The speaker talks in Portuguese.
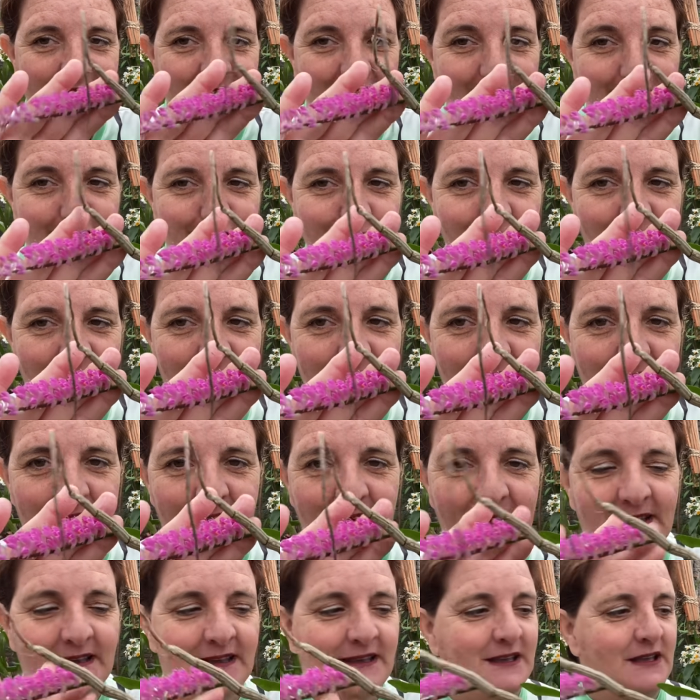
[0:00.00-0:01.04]
de ver
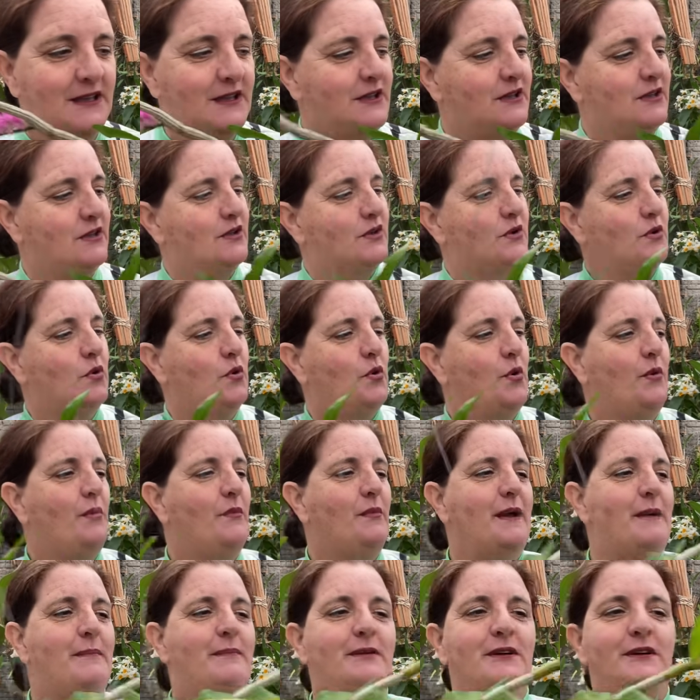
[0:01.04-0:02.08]

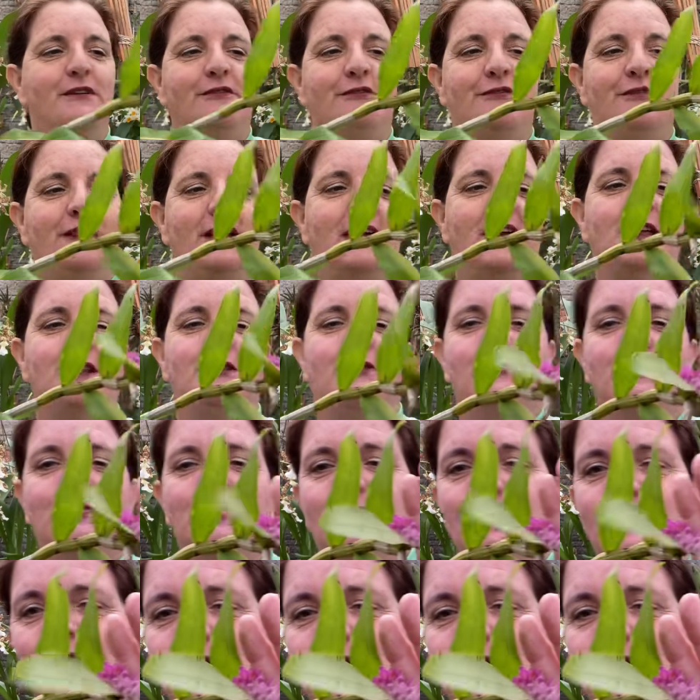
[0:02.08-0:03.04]
como é perfeito